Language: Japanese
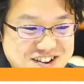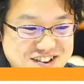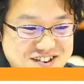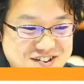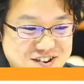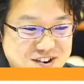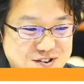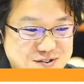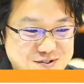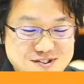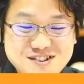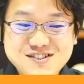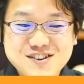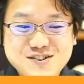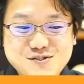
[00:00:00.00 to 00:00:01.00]
だから
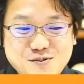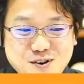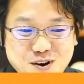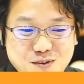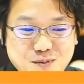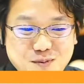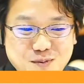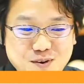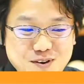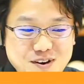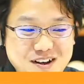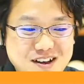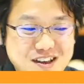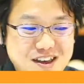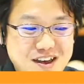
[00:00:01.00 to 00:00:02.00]
藤井社長からも、
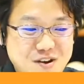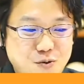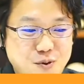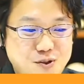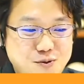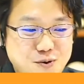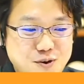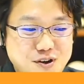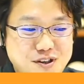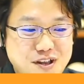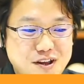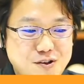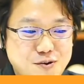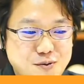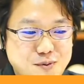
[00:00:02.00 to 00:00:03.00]
えー、コメントをいた
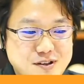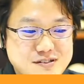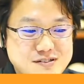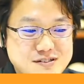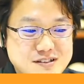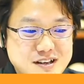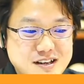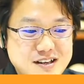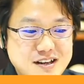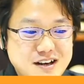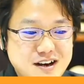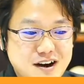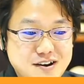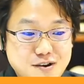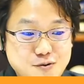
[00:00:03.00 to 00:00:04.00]
だいております。
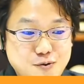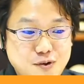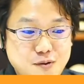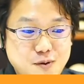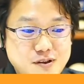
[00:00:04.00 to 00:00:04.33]
ありがとうございま